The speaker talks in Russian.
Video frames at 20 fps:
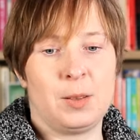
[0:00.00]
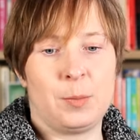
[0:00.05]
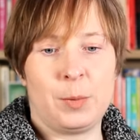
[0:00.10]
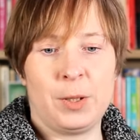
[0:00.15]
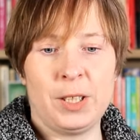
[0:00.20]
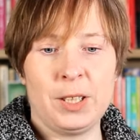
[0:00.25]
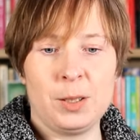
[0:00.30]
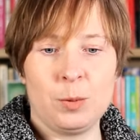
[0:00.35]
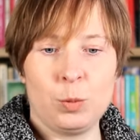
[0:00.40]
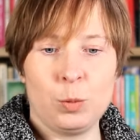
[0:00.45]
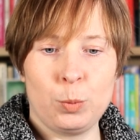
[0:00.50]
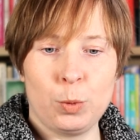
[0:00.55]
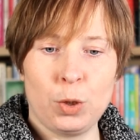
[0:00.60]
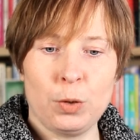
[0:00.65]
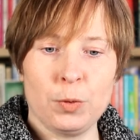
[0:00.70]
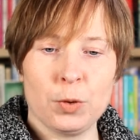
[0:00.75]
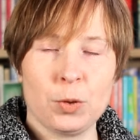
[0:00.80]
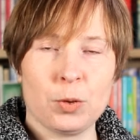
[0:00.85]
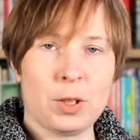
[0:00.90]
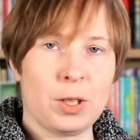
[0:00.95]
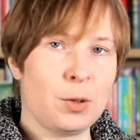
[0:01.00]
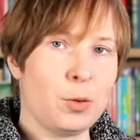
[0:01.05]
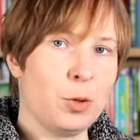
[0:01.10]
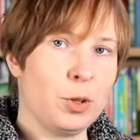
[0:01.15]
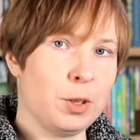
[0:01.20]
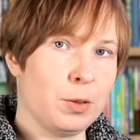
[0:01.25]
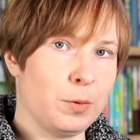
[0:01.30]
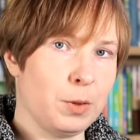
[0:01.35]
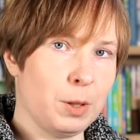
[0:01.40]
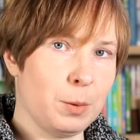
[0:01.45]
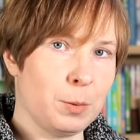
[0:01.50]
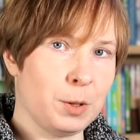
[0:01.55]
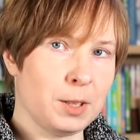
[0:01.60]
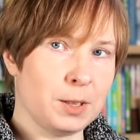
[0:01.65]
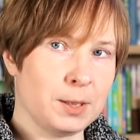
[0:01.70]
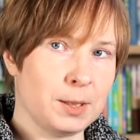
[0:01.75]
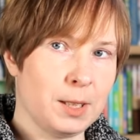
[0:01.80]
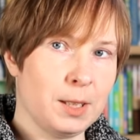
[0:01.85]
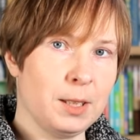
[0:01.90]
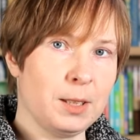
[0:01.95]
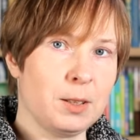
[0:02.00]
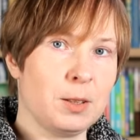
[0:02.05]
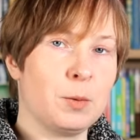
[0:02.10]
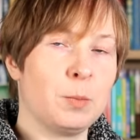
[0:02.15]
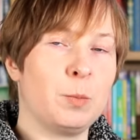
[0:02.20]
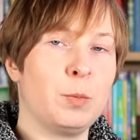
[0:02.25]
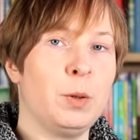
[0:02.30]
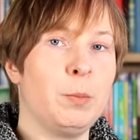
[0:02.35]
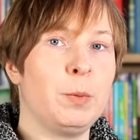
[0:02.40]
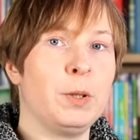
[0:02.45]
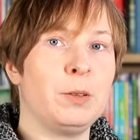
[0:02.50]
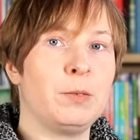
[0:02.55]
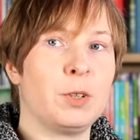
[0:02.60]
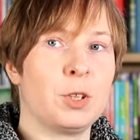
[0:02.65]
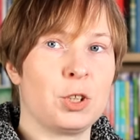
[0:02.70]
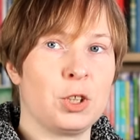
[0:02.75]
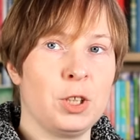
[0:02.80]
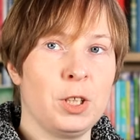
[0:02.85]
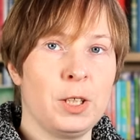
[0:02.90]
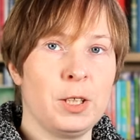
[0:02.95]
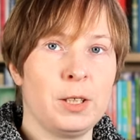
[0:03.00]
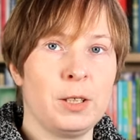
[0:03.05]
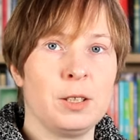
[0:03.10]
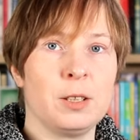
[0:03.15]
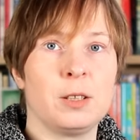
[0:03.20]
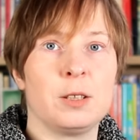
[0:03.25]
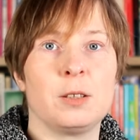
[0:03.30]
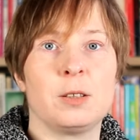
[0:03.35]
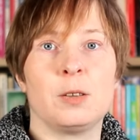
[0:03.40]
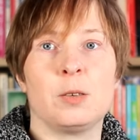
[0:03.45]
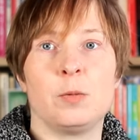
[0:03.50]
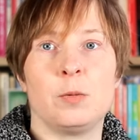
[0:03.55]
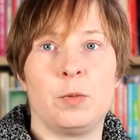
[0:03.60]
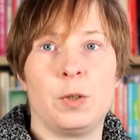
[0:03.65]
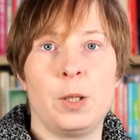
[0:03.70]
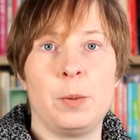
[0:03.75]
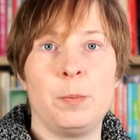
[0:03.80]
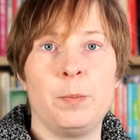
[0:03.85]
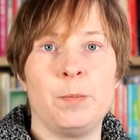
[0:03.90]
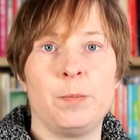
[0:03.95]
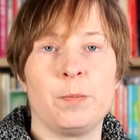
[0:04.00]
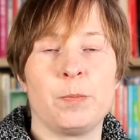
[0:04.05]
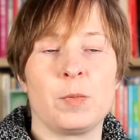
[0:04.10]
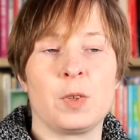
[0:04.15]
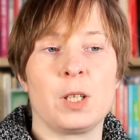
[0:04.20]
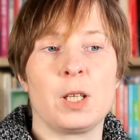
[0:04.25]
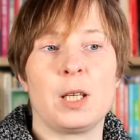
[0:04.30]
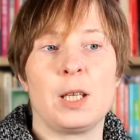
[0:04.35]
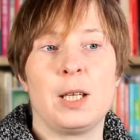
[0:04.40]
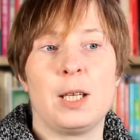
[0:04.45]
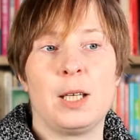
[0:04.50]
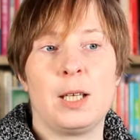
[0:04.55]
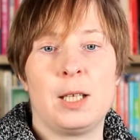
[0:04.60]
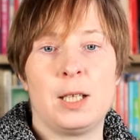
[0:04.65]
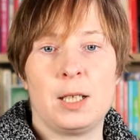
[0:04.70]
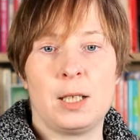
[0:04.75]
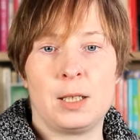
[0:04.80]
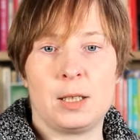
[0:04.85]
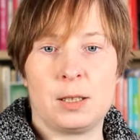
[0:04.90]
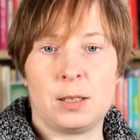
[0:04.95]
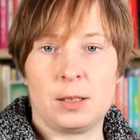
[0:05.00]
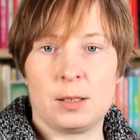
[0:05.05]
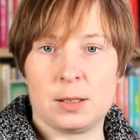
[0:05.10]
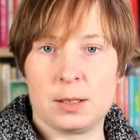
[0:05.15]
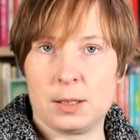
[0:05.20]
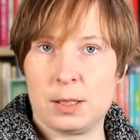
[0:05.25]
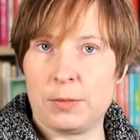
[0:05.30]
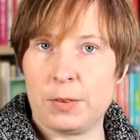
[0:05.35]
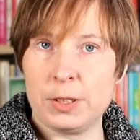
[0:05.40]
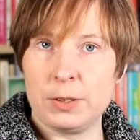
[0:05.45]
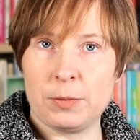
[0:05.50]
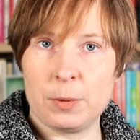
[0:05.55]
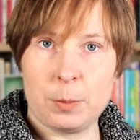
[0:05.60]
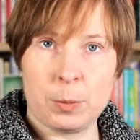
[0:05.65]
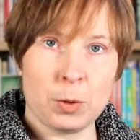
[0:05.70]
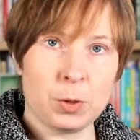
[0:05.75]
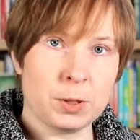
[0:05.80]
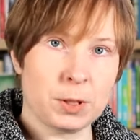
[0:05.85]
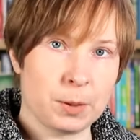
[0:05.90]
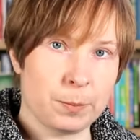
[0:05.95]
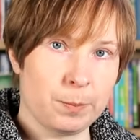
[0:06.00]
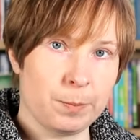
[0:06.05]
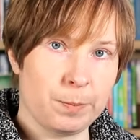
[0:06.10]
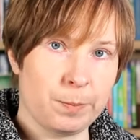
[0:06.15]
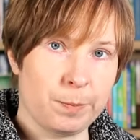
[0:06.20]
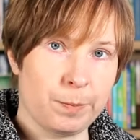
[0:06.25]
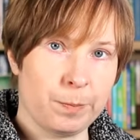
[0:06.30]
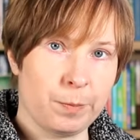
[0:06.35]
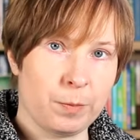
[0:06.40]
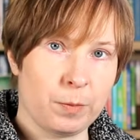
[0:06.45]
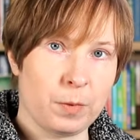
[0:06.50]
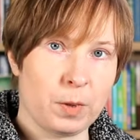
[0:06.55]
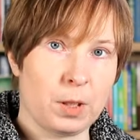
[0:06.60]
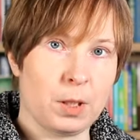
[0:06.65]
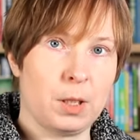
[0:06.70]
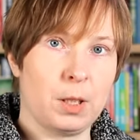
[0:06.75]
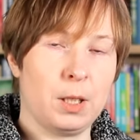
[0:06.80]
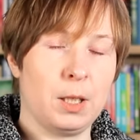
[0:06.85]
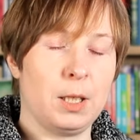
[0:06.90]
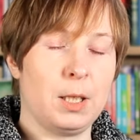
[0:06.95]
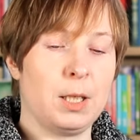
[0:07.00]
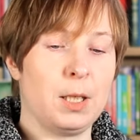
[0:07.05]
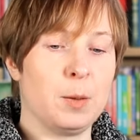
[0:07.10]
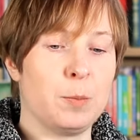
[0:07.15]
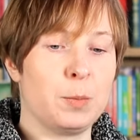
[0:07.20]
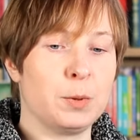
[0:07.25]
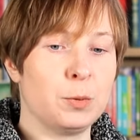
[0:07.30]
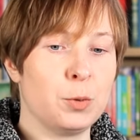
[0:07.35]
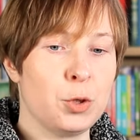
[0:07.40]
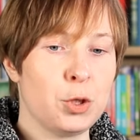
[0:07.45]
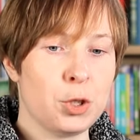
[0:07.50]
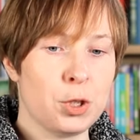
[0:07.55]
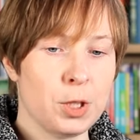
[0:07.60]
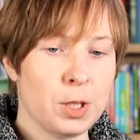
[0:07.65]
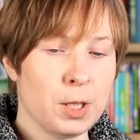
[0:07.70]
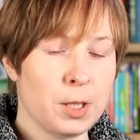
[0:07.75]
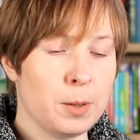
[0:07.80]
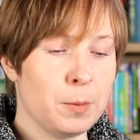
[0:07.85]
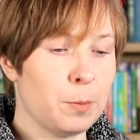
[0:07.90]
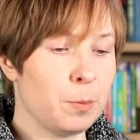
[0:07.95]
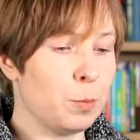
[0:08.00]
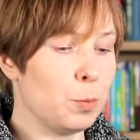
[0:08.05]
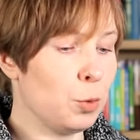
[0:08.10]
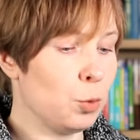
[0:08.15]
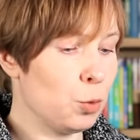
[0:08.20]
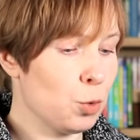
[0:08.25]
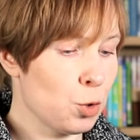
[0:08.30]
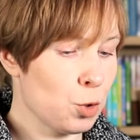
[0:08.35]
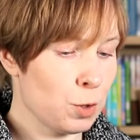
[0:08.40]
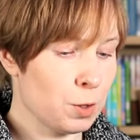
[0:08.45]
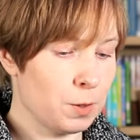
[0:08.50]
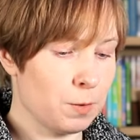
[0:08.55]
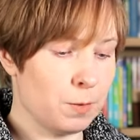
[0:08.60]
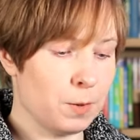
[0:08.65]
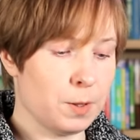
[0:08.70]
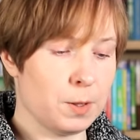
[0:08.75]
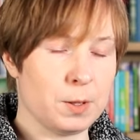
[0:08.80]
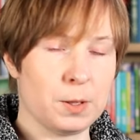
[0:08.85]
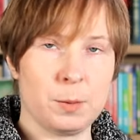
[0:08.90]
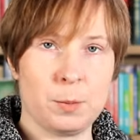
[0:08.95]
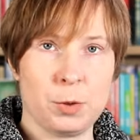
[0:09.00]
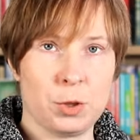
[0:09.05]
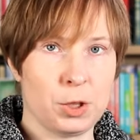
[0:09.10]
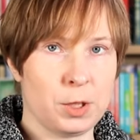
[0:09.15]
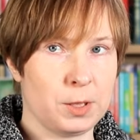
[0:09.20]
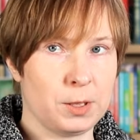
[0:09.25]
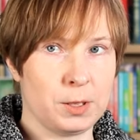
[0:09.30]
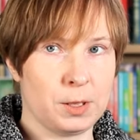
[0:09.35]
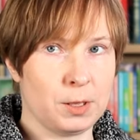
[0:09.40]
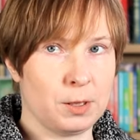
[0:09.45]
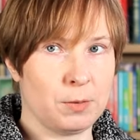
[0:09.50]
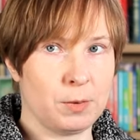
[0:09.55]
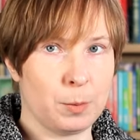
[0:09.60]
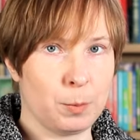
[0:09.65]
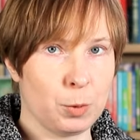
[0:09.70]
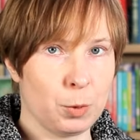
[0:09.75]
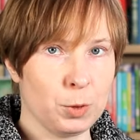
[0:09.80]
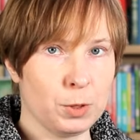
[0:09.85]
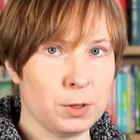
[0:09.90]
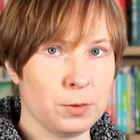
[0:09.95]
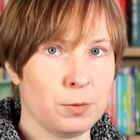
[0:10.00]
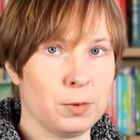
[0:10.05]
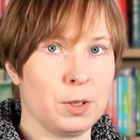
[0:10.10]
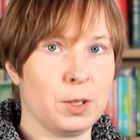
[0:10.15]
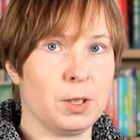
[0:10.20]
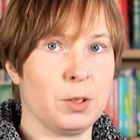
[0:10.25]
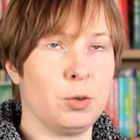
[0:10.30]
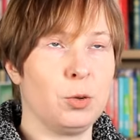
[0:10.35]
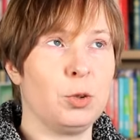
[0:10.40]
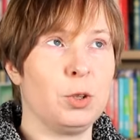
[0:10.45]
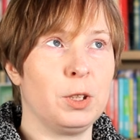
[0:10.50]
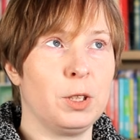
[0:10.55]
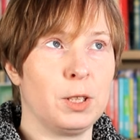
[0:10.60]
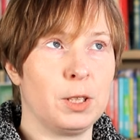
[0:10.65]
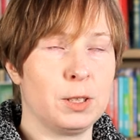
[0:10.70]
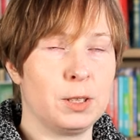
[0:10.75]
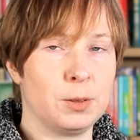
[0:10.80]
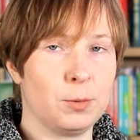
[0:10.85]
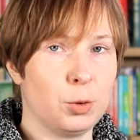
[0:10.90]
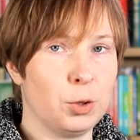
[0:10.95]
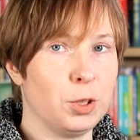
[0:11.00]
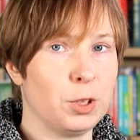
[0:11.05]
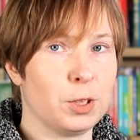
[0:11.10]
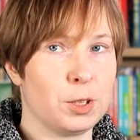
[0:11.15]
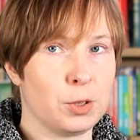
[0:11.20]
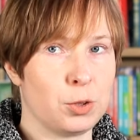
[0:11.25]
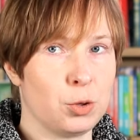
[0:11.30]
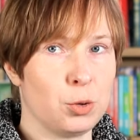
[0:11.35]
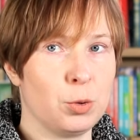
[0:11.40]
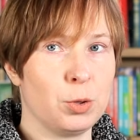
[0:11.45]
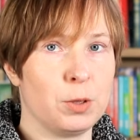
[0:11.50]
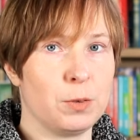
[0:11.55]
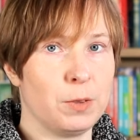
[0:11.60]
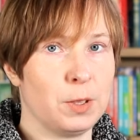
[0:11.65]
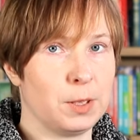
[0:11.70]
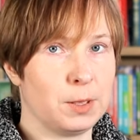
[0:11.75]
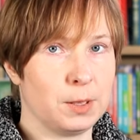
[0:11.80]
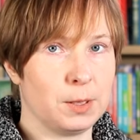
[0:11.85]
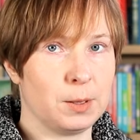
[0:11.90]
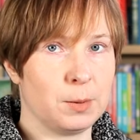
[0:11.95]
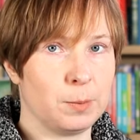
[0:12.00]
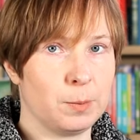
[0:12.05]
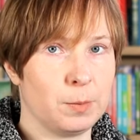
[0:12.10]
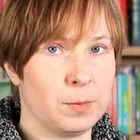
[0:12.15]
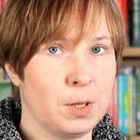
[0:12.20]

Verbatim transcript: По этому поводу какое-то время назад мы предложили вам а, задавать вопросы. И получили множество замечательных вопросов, на которых я сегодня хочу ответить.